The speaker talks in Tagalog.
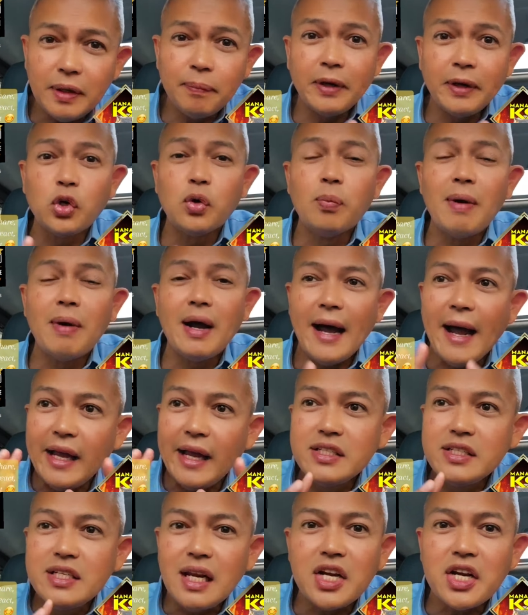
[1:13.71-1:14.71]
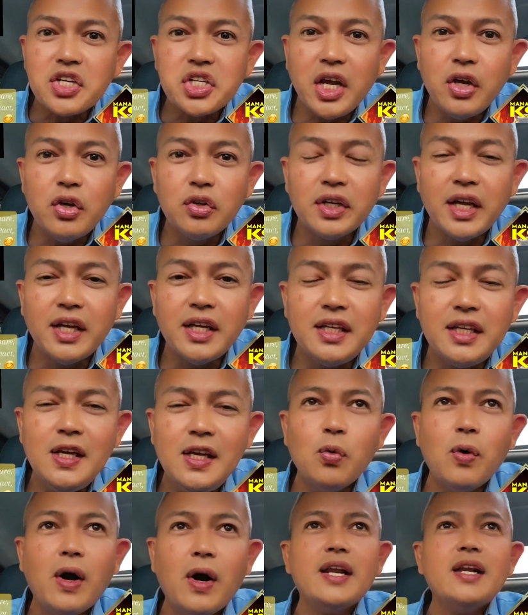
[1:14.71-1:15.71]
pag kumakain sila siya yung
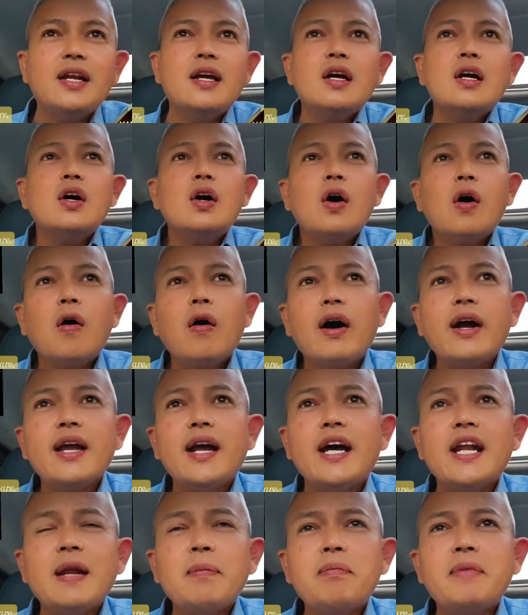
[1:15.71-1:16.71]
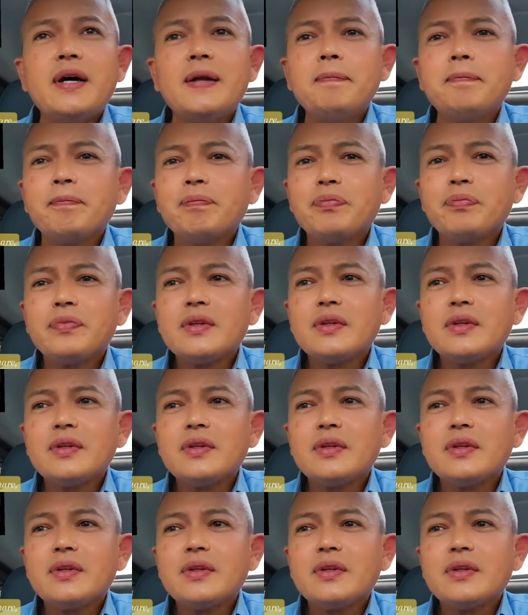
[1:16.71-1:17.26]
naiiwan o kaya naman